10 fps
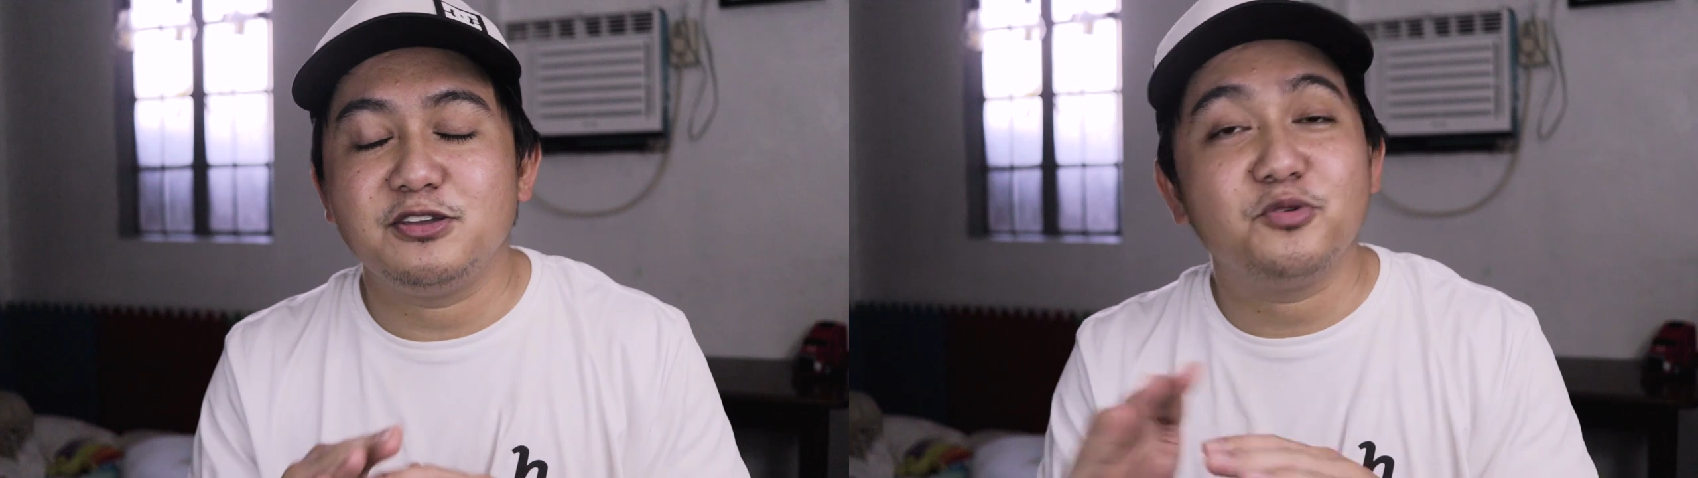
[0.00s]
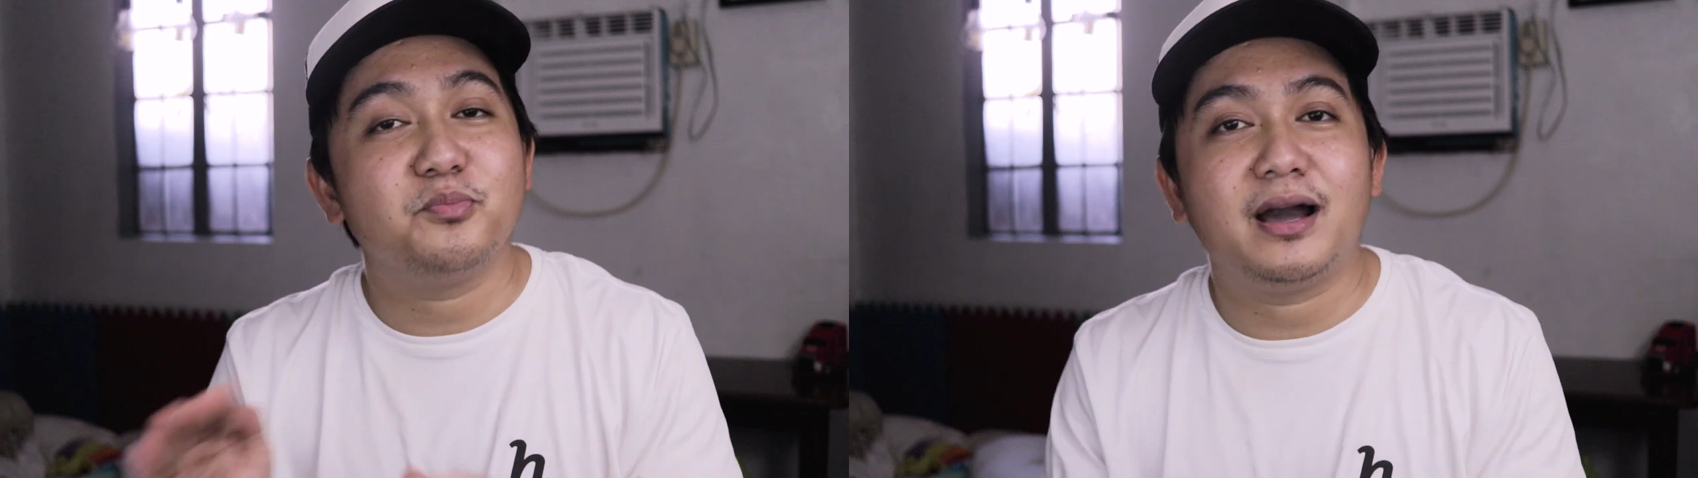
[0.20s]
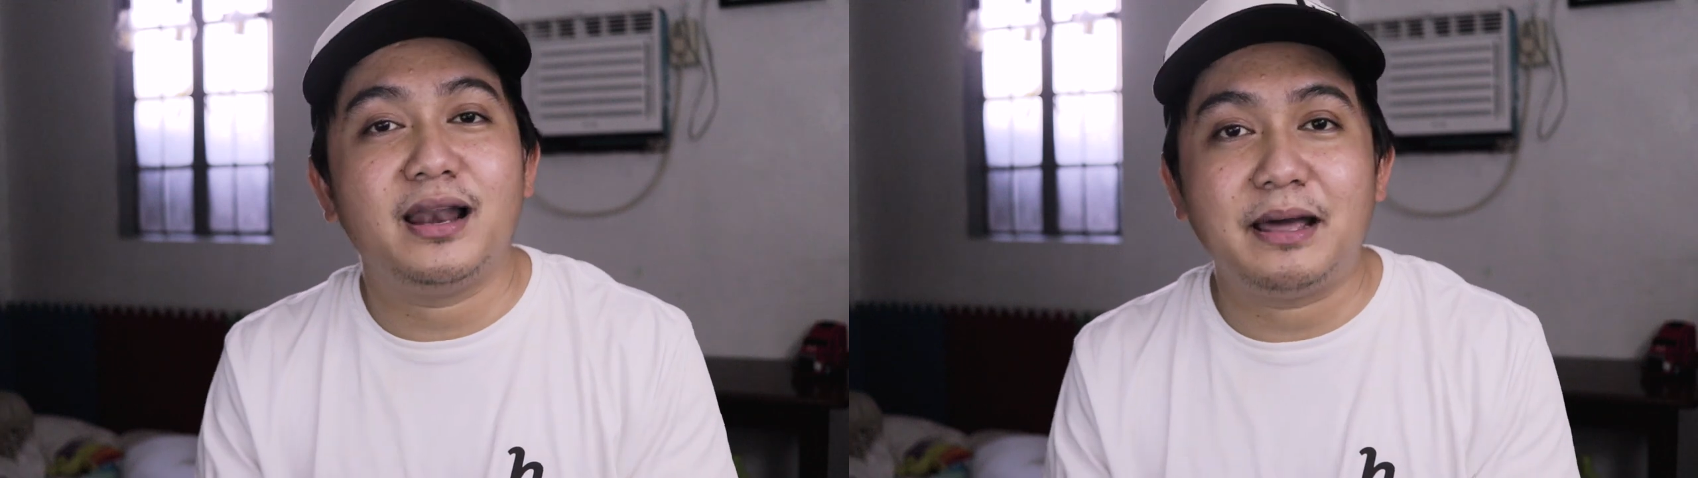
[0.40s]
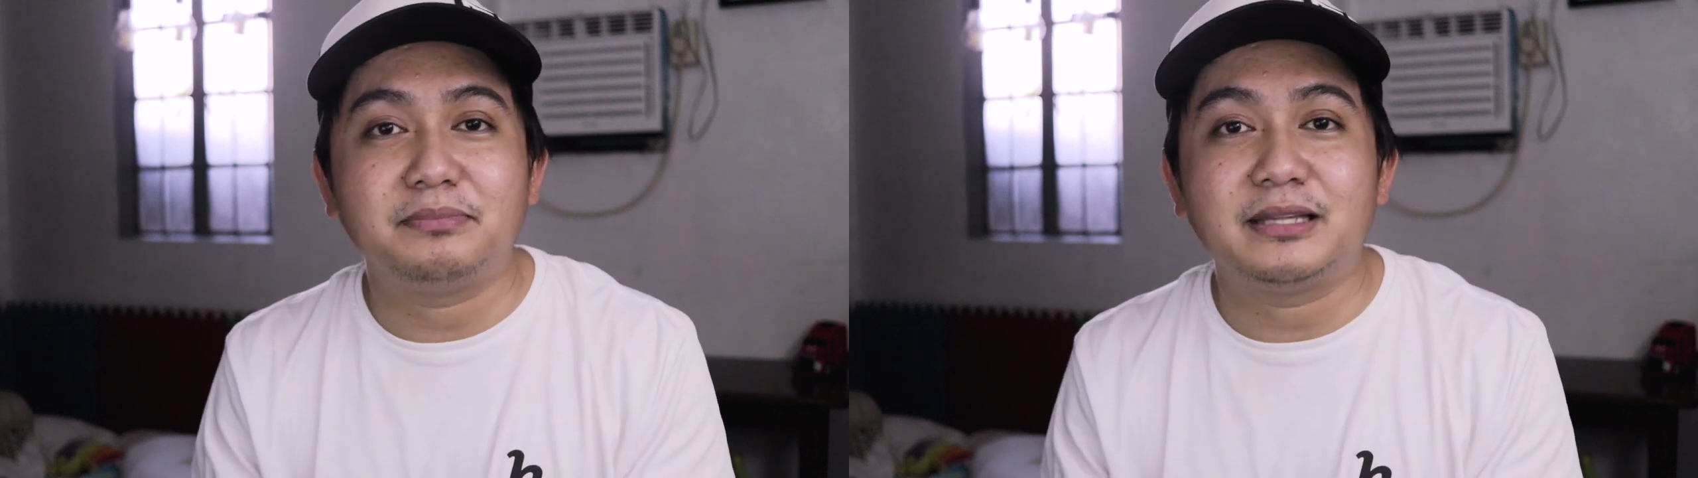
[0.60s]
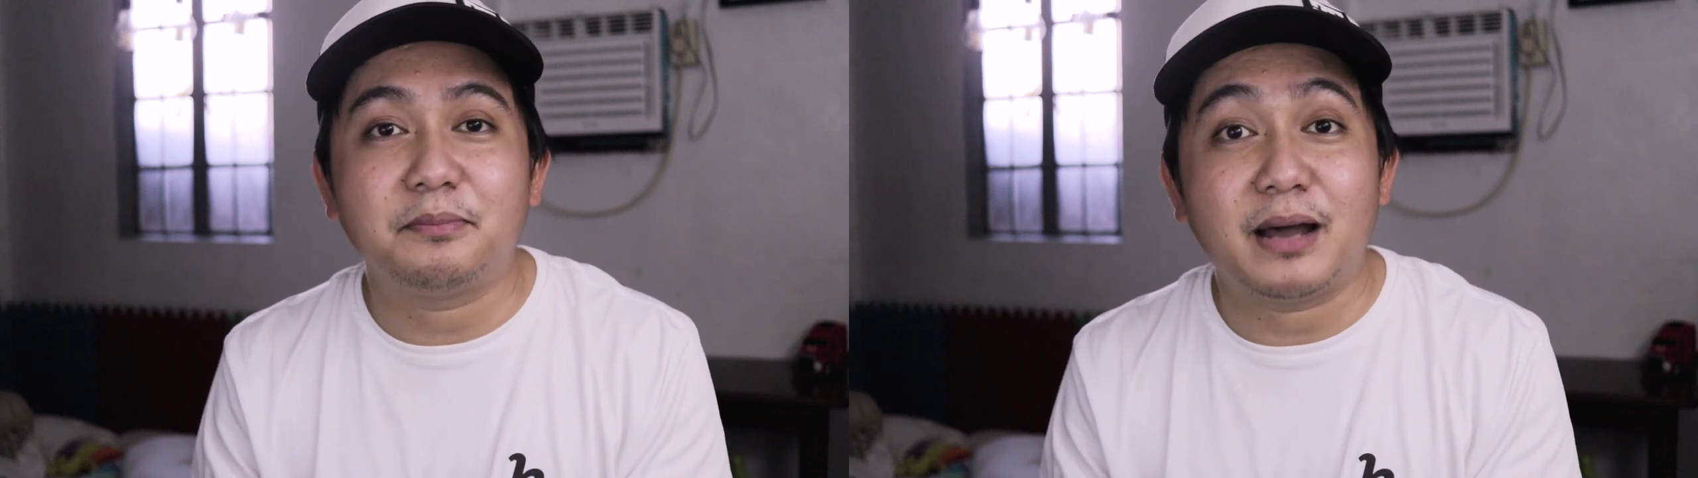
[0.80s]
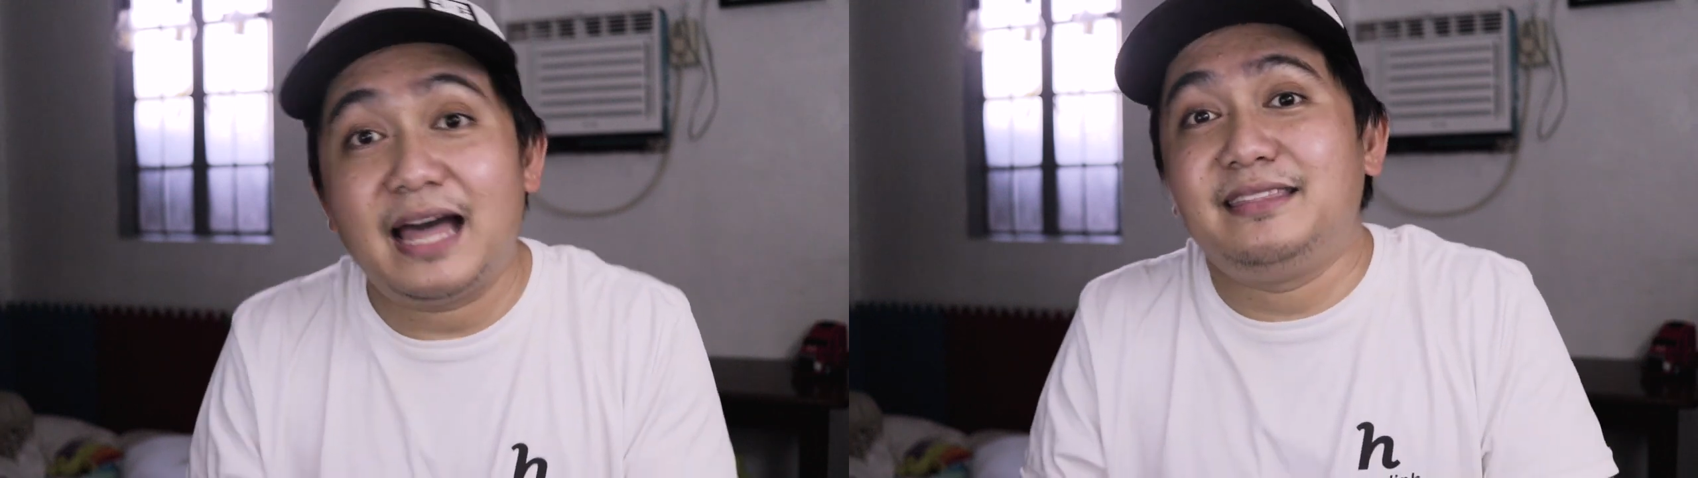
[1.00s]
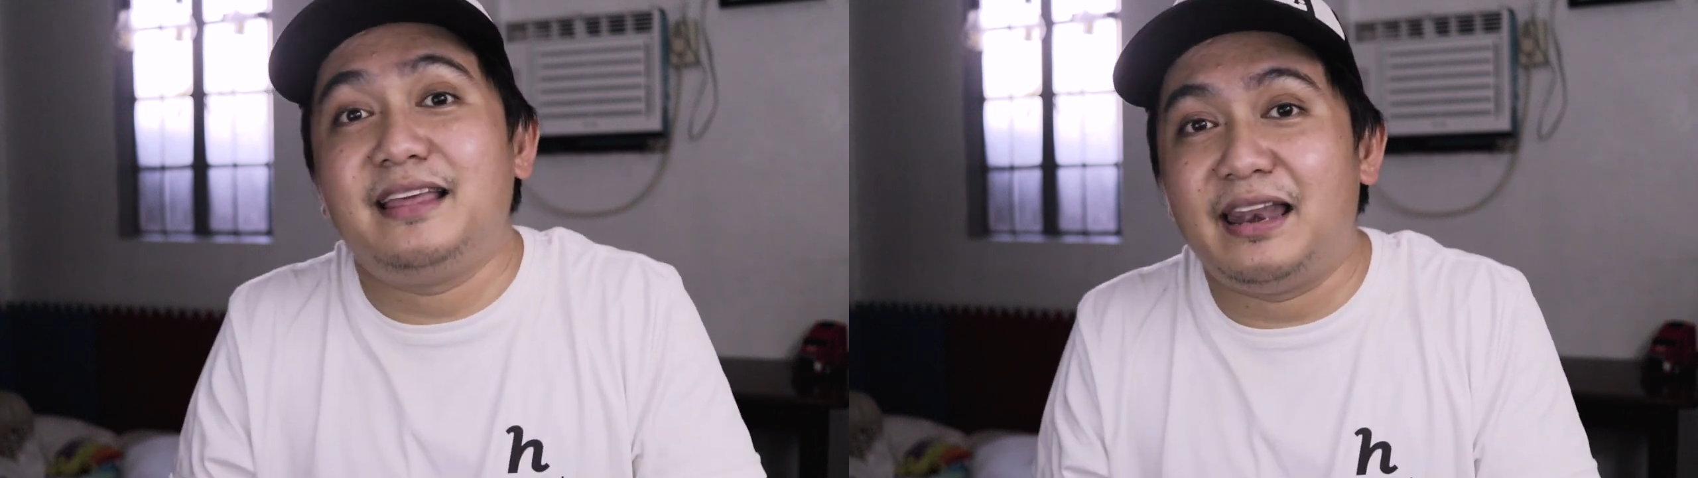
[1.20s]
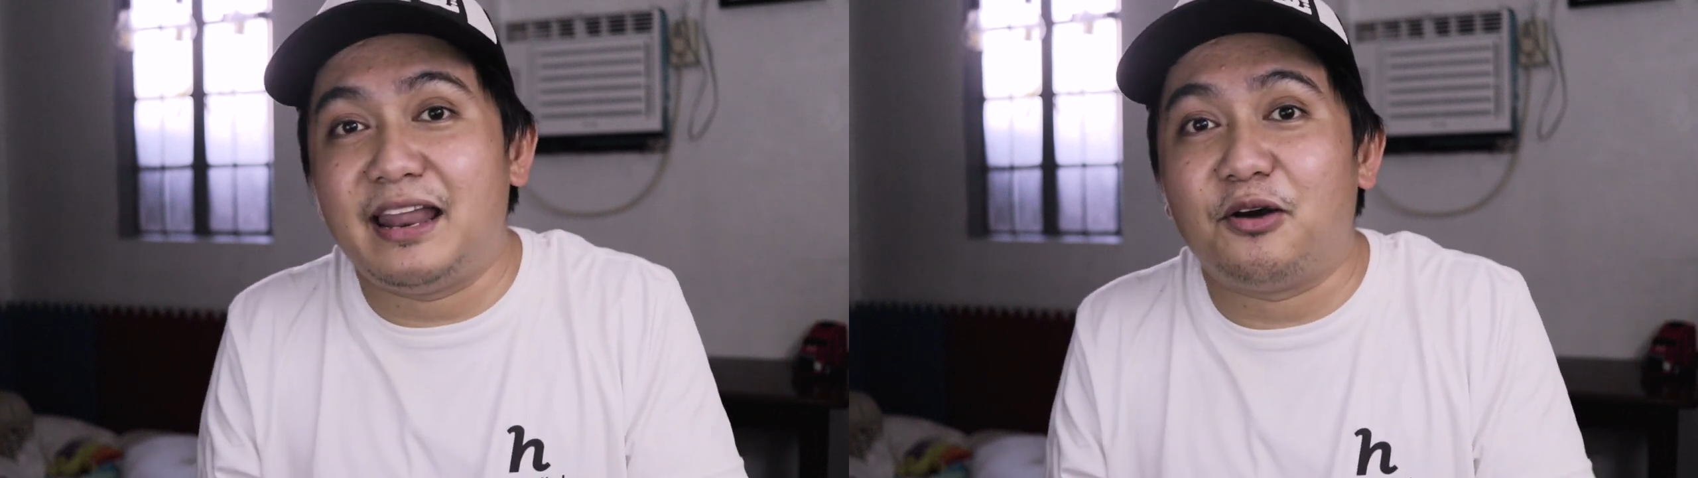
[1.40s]
yung mga laptop
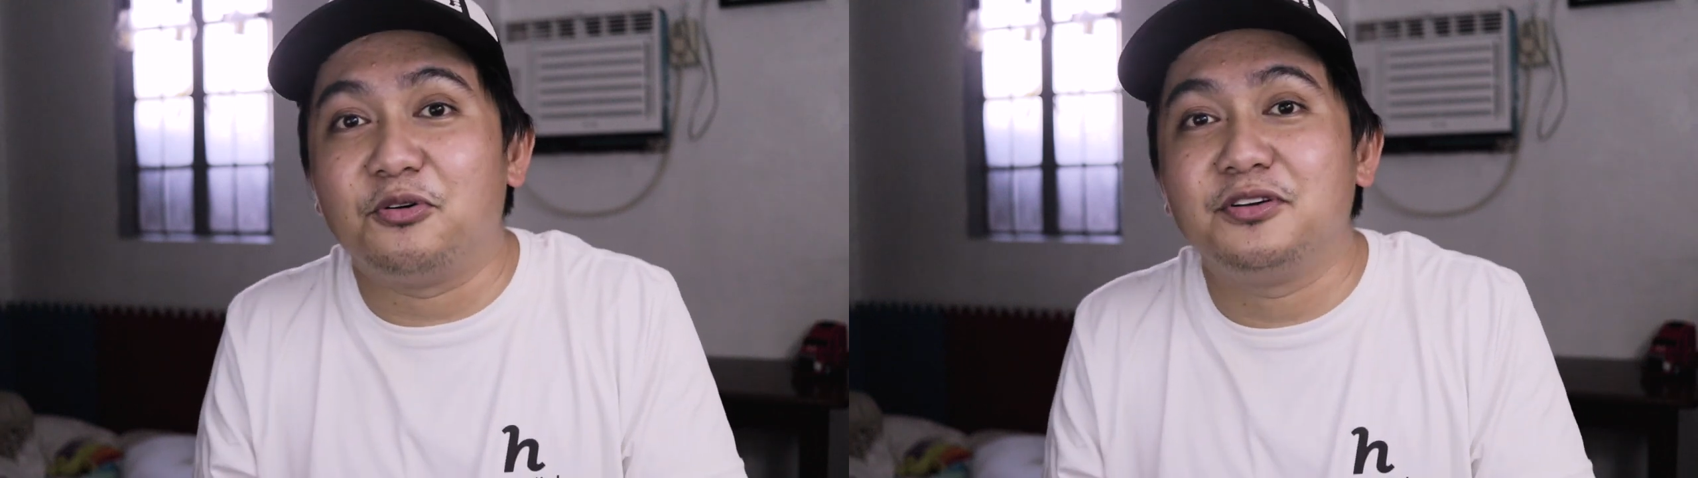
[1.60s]
until now